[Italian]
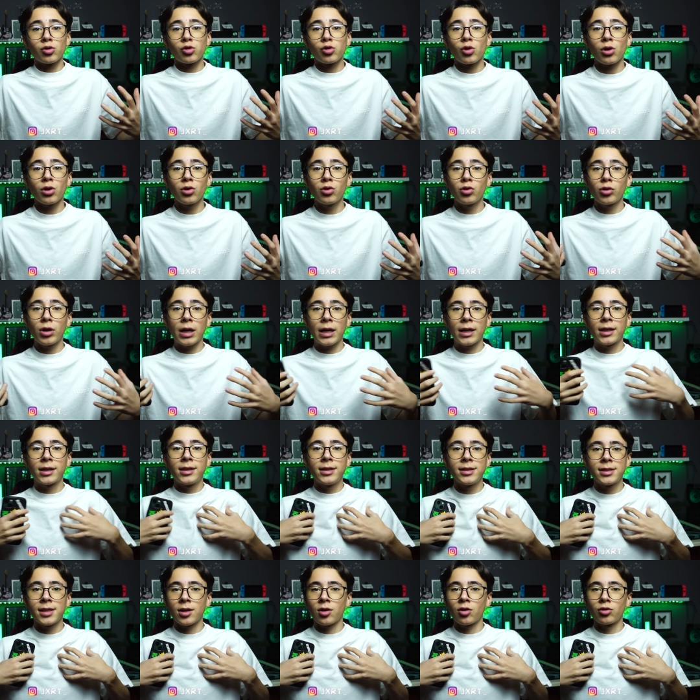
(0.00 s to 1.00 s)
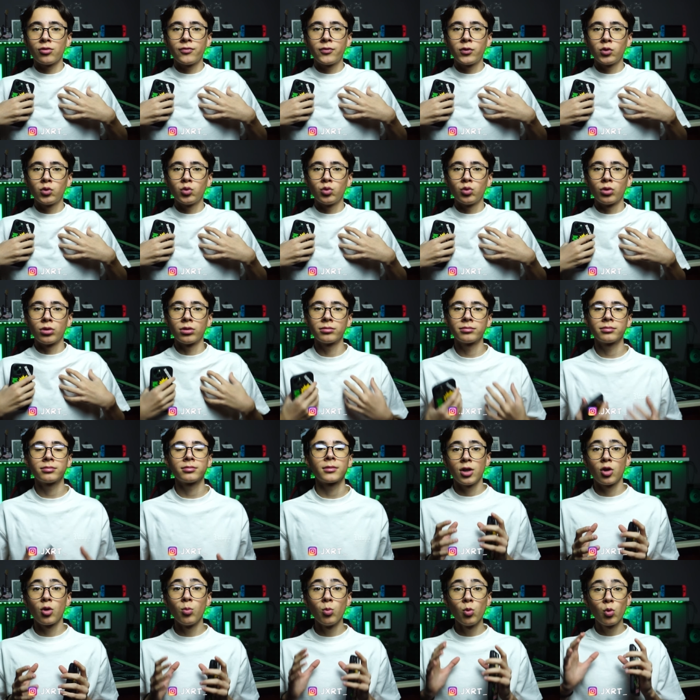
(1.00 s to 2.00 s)
so ancora chi sarò in futuro.
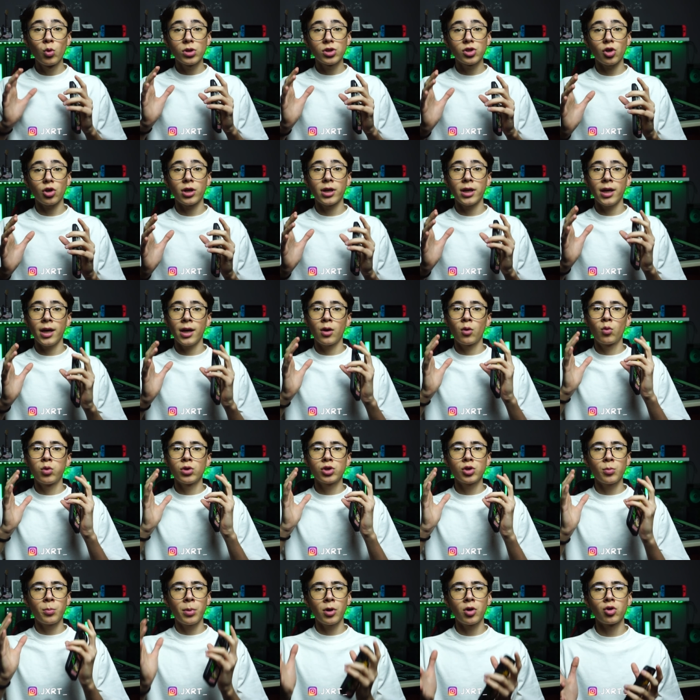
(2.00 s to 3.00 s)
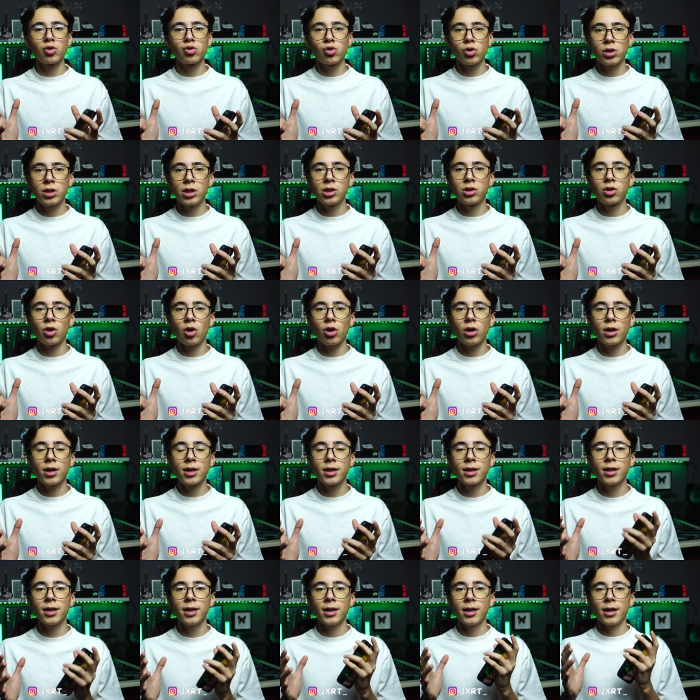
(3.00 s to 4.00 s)
Comunque so che questo percorso di
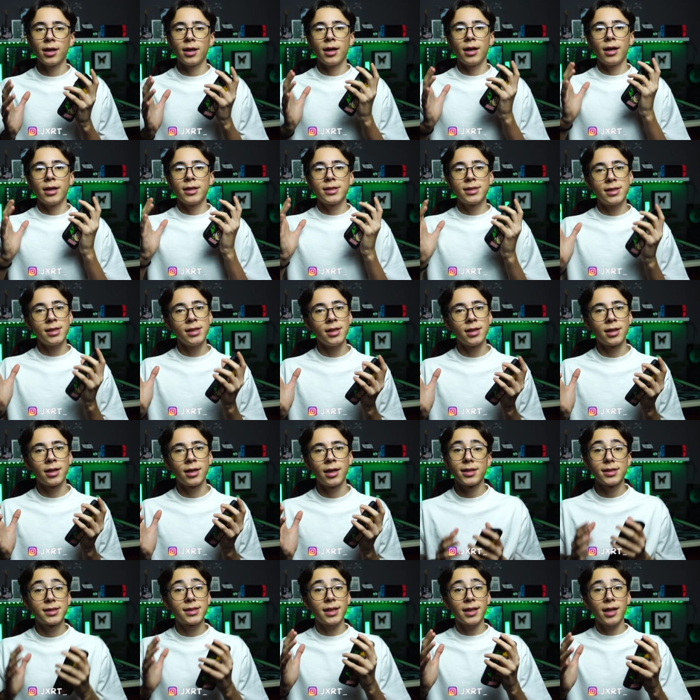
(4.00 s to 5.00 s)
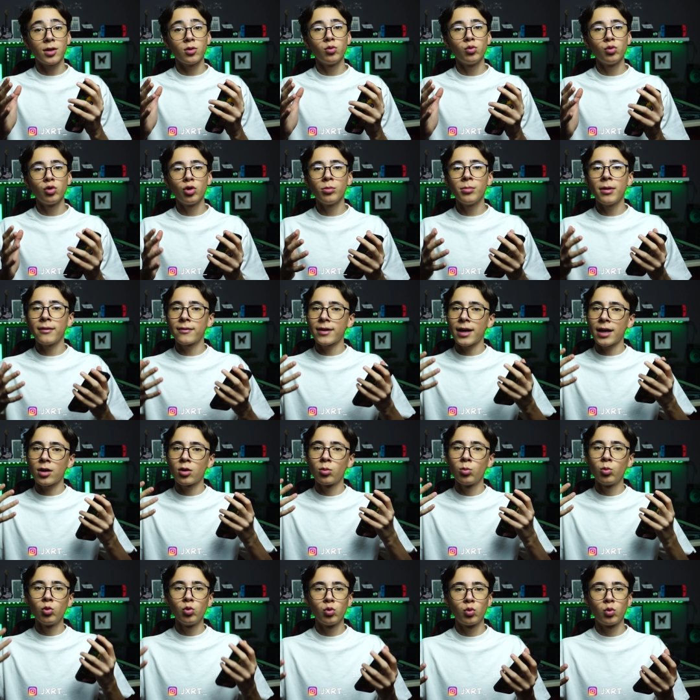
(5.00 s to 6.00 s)
TikTok, sì, sarà lungo ma avrà
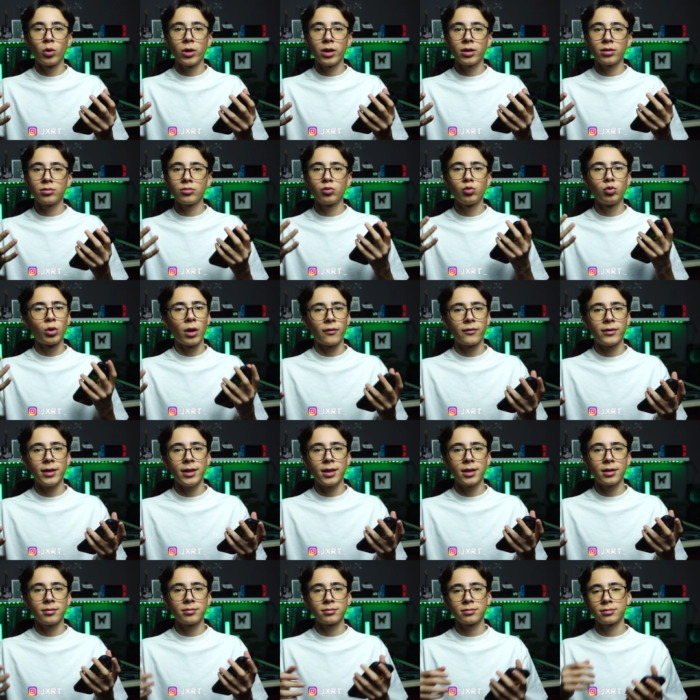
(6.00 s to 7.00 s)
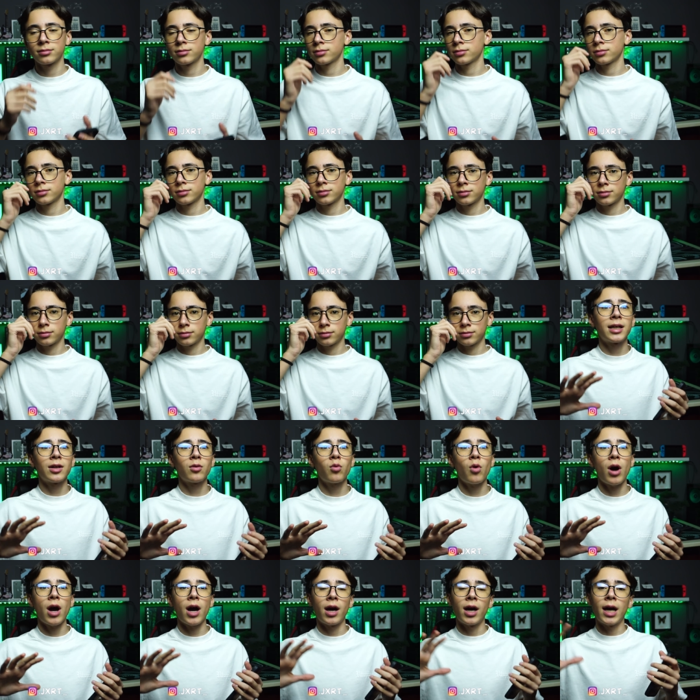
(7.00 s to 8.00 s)
comunque una fine. Ma tra
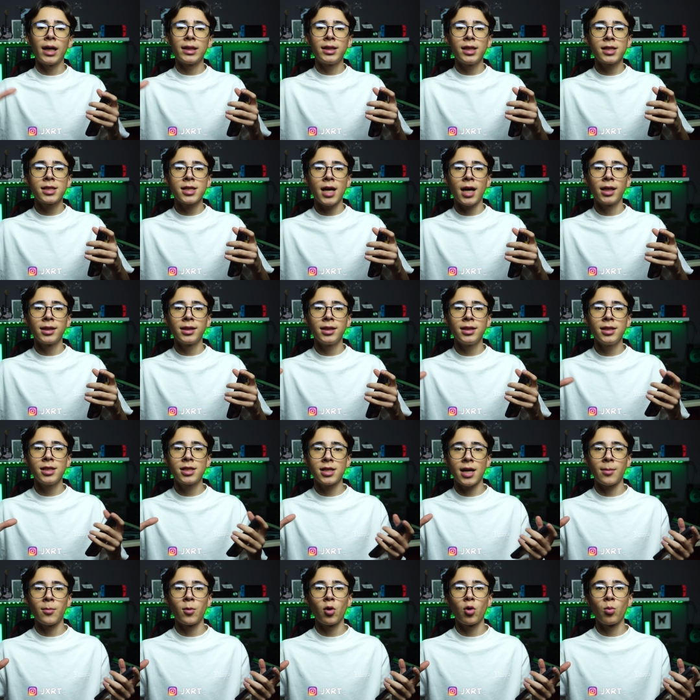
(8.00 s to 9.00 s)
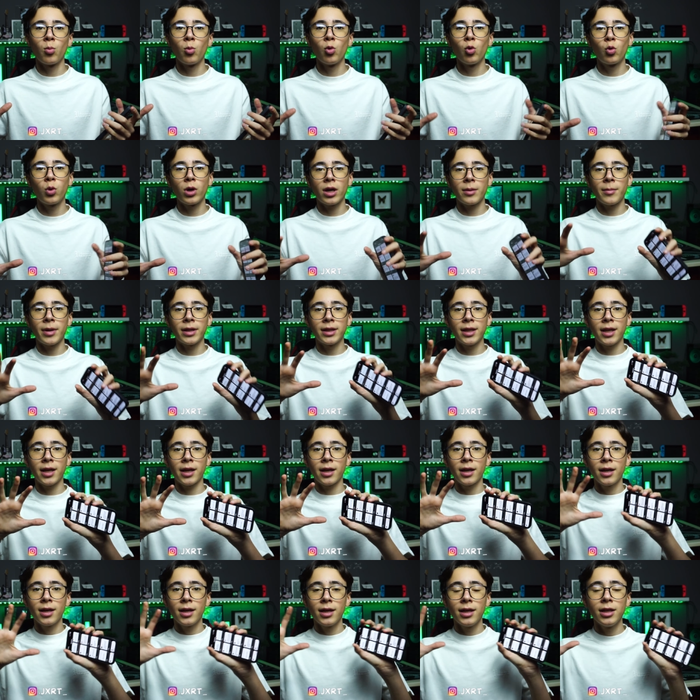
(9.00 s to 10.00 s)
qua a 10 anni diciamo comunque
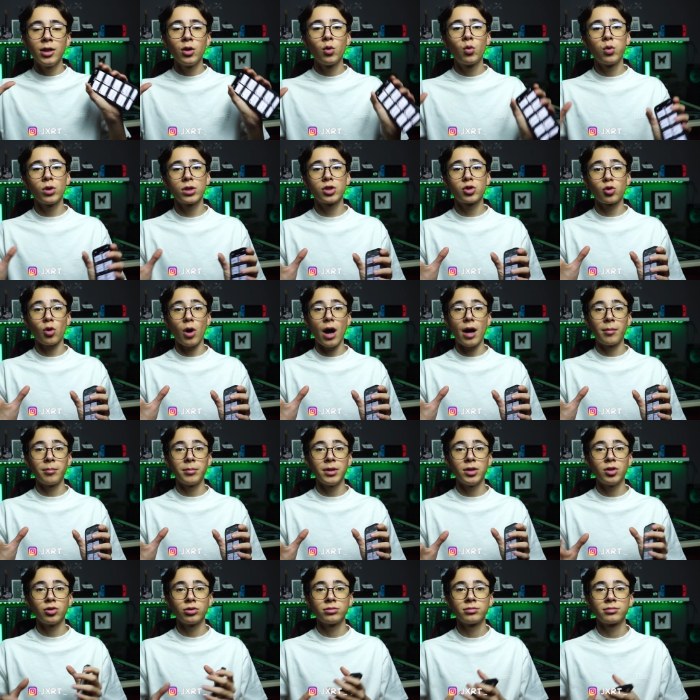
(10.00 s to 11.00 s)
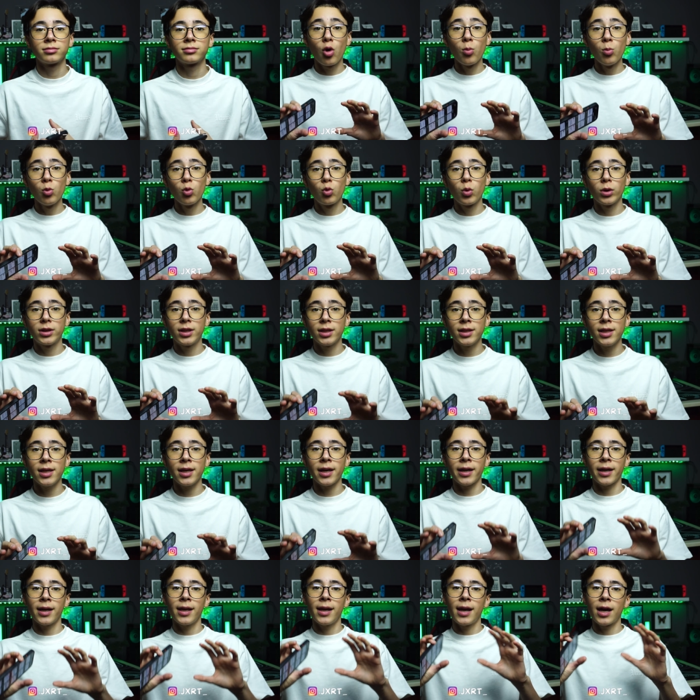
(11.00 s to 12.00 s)
rimanere in questo ambito. Comunque
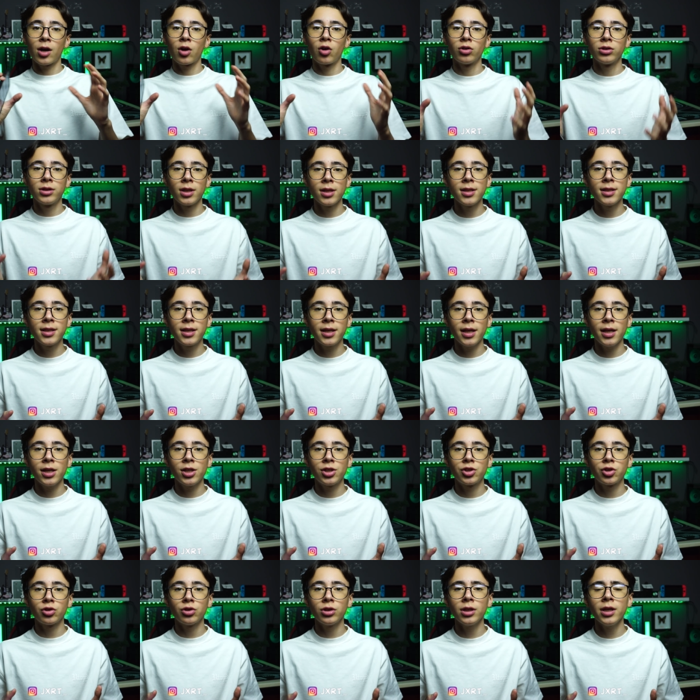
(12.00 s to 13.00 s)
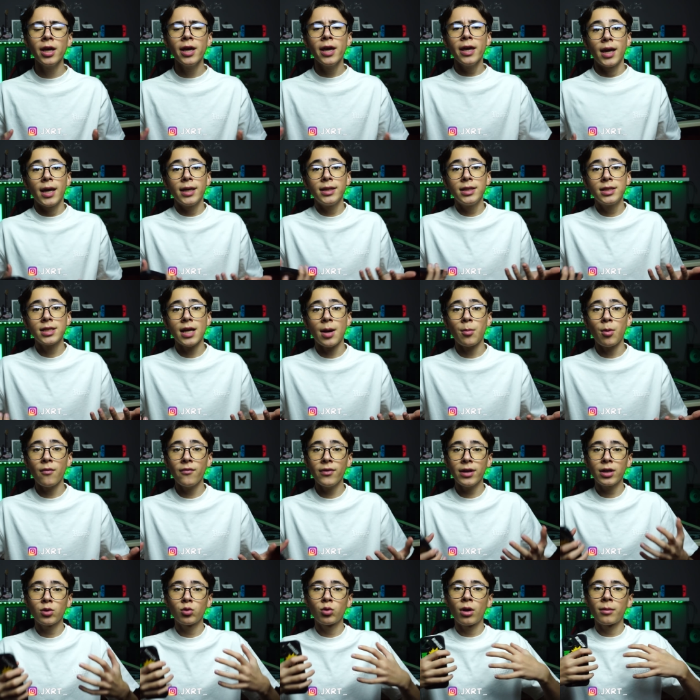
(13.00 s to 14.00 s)
tenere la content creation e diciamo
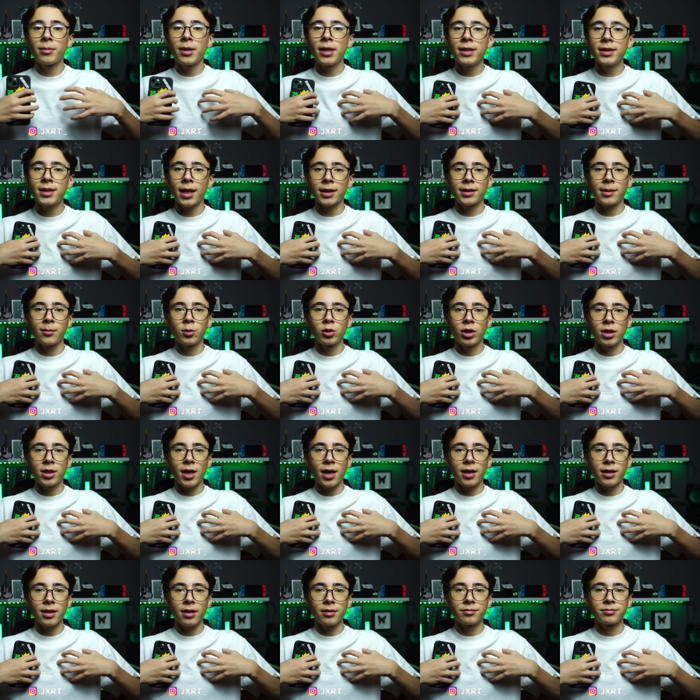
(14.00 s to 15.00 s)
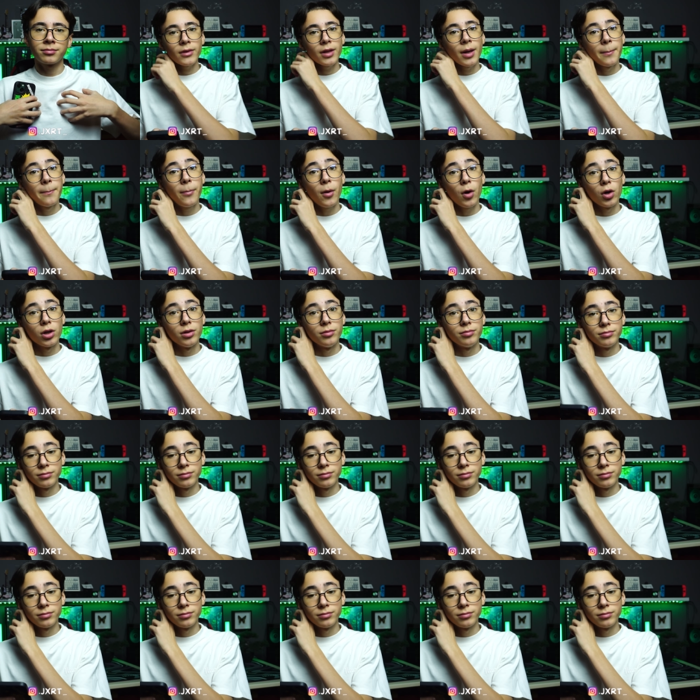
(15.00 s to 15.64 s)
avere una mia entrata monetaria. Poi,